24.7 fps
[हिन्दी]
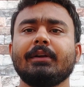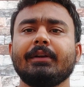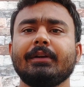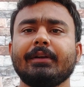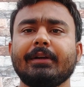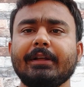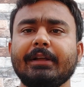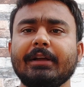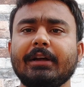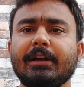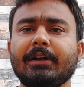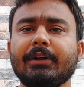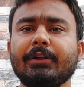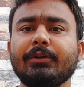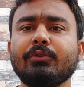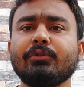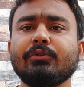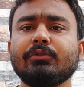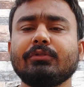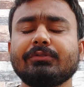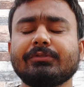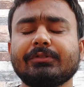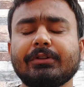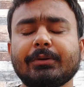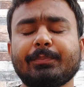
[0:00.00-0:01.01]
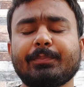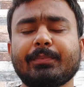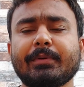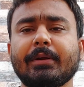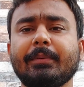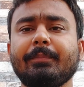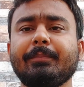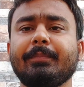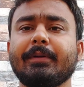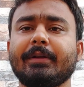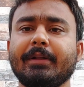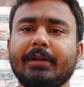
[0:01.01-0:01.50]
डीआरडीओ
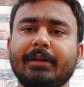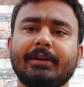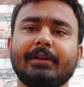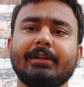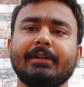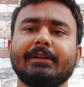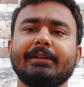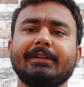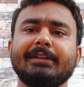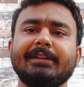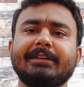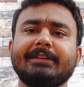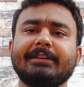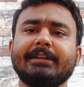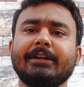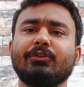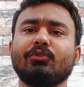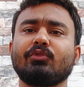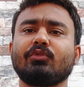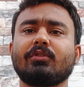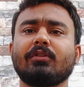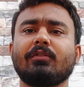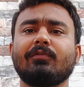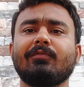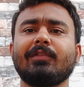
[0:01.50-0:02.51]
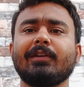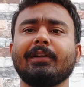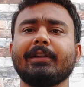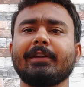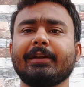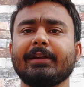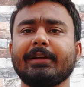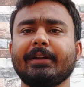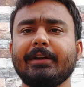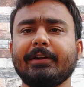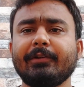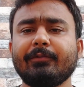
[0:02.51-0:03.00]
सेप्टम टेन स्टेनोग्राफर
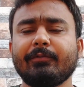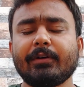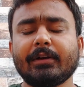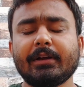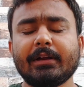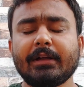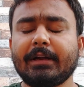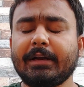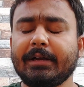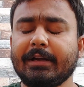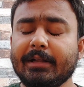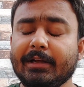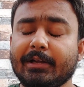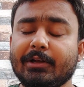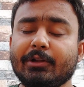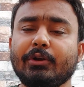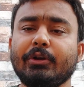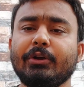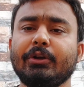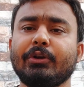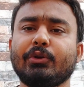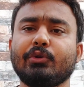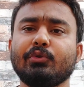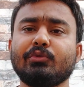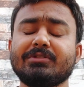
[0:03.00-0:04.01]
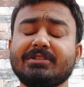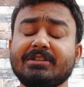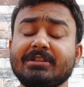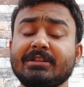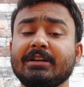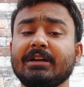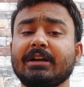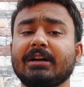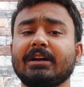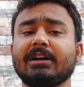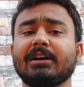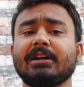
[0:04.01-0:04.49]
ग्रेड वन एंड ग्रेड टू जी
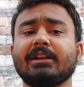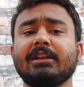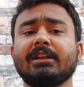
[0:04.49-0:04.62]
हाँ